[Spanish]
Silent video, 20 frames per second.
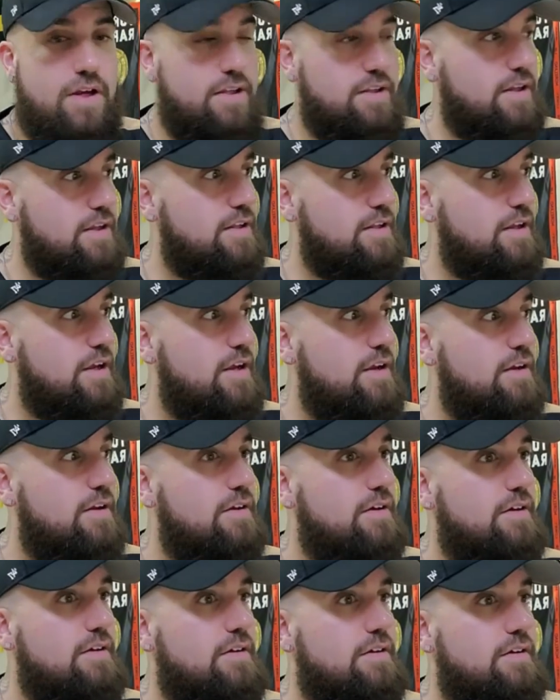¿Entendés?
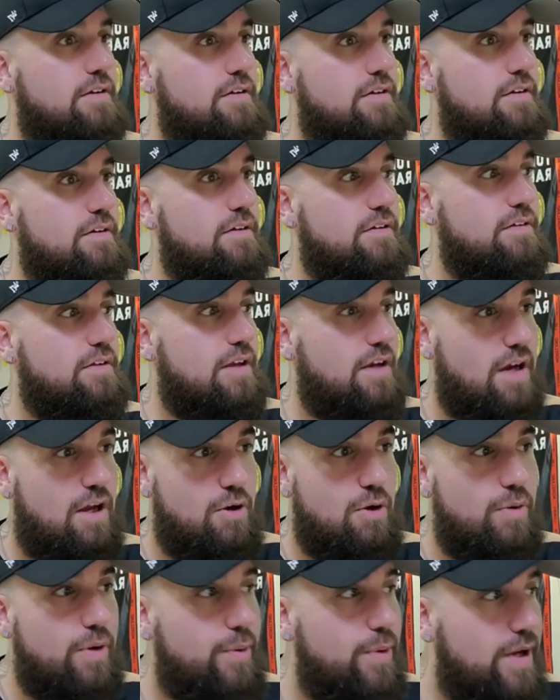
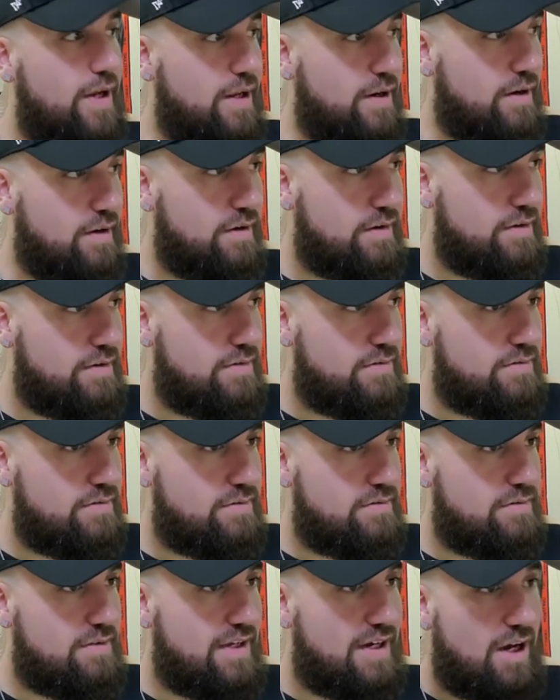Déjalo vivir.
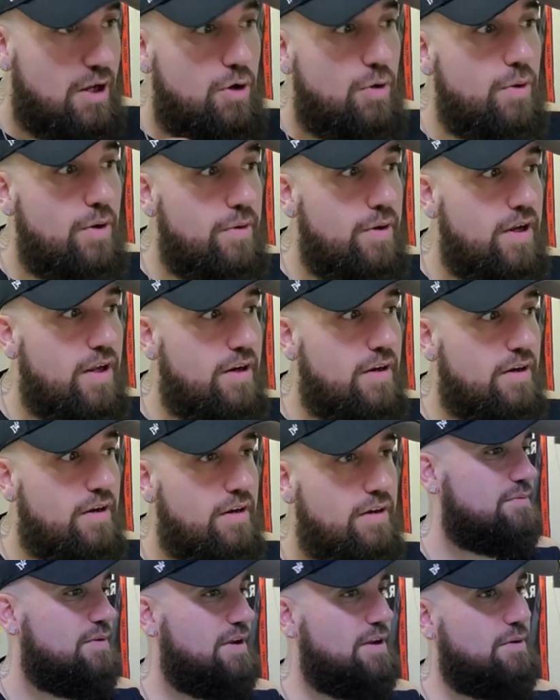Déjalo vivir.
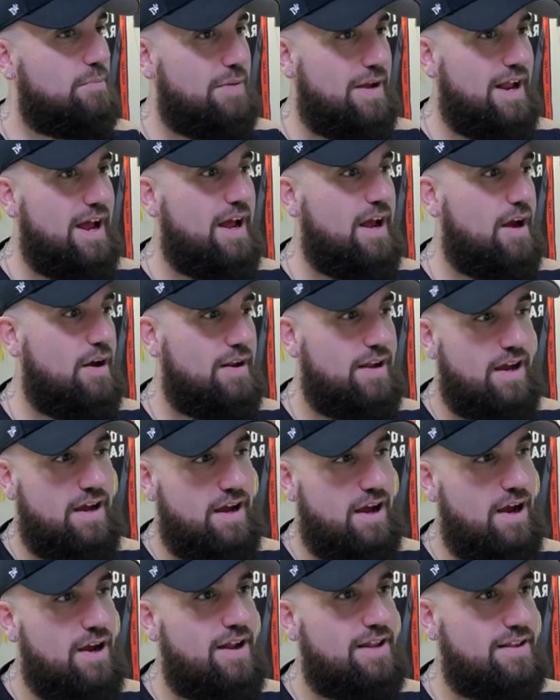Bueno, pará,
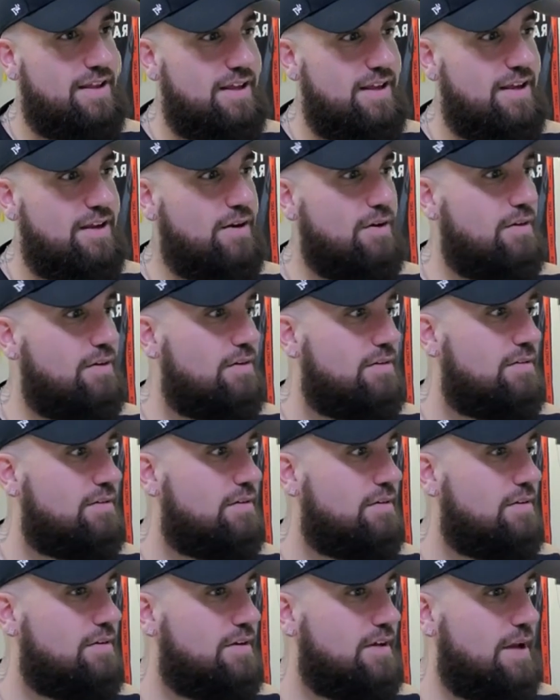ahora, ahora te digo
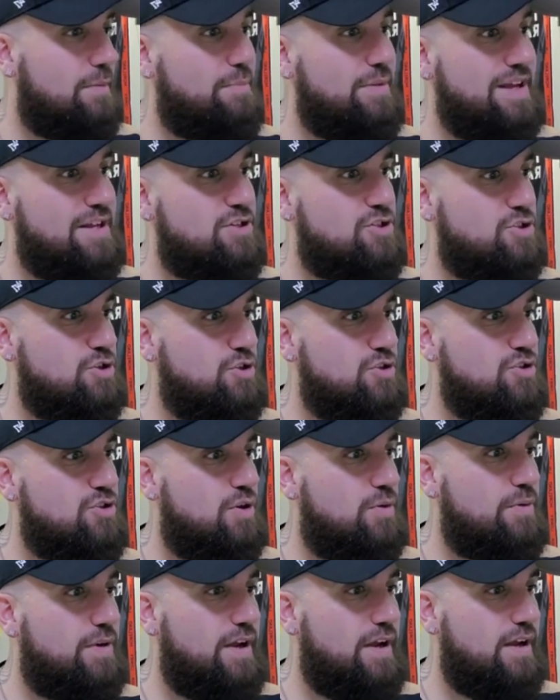qué pienso
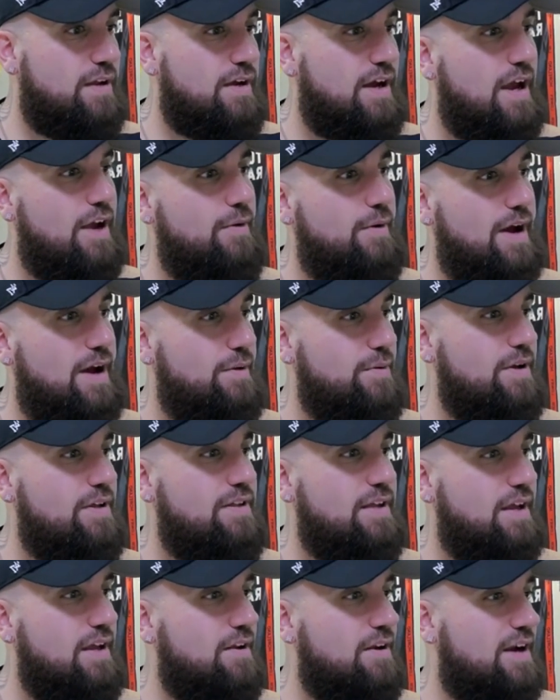sobre. Ahí va,
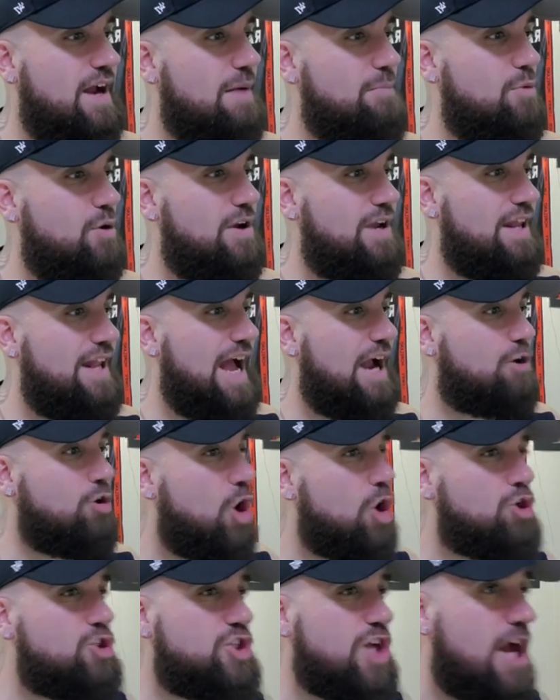viste, Ramos y la
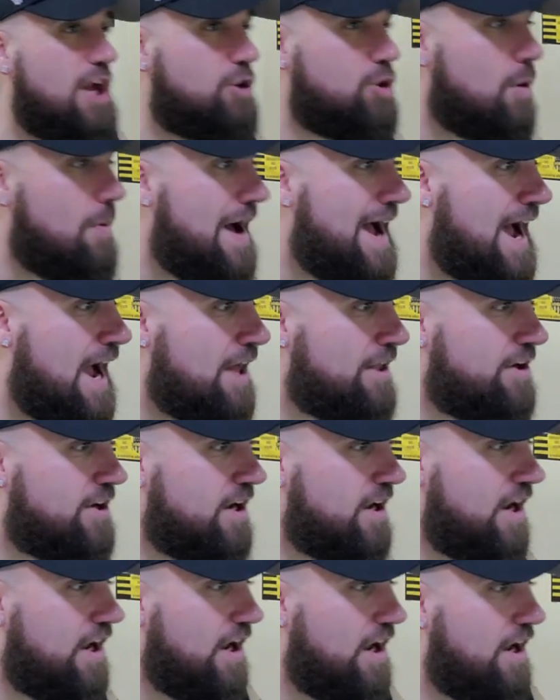concha de tu
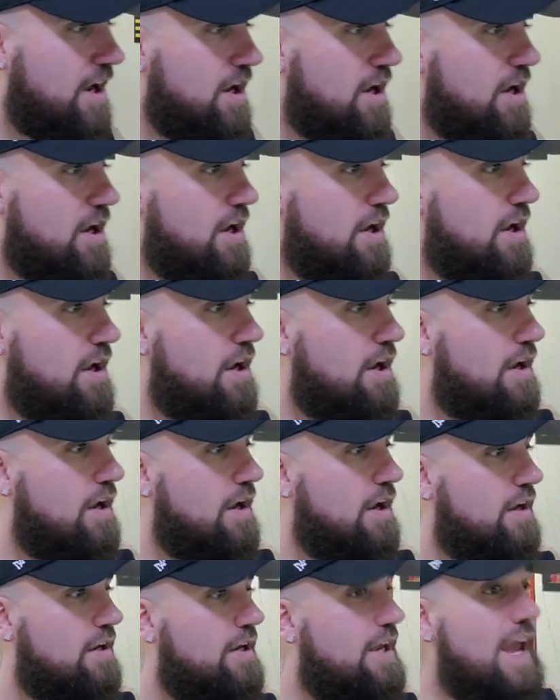madre.
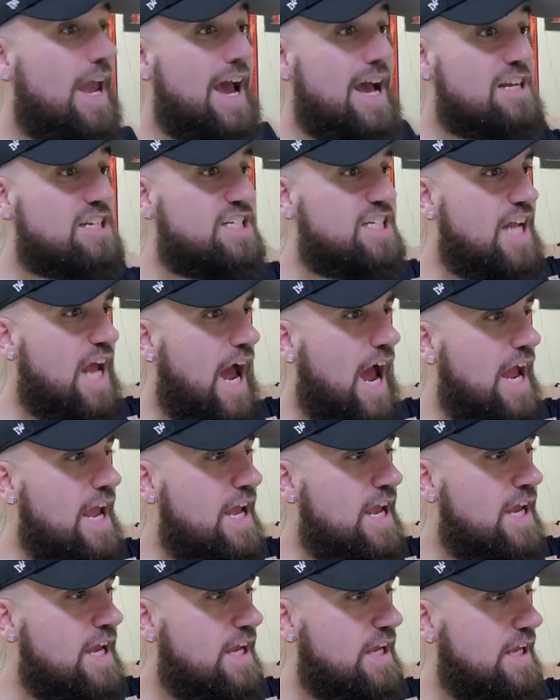¿Qué hace
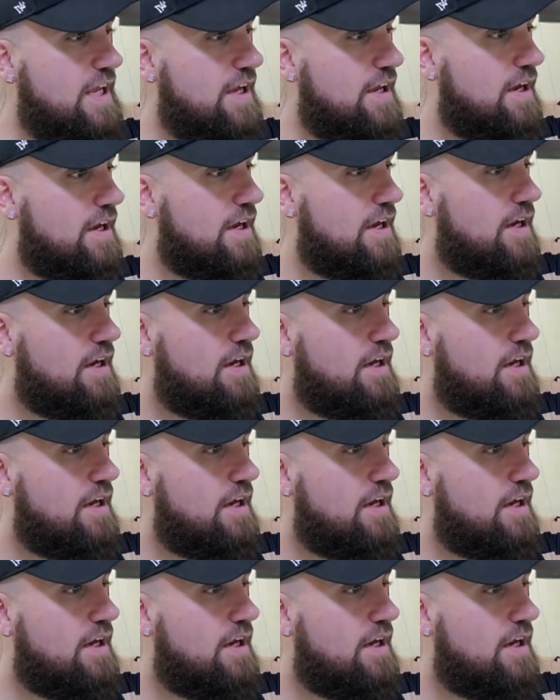ahí?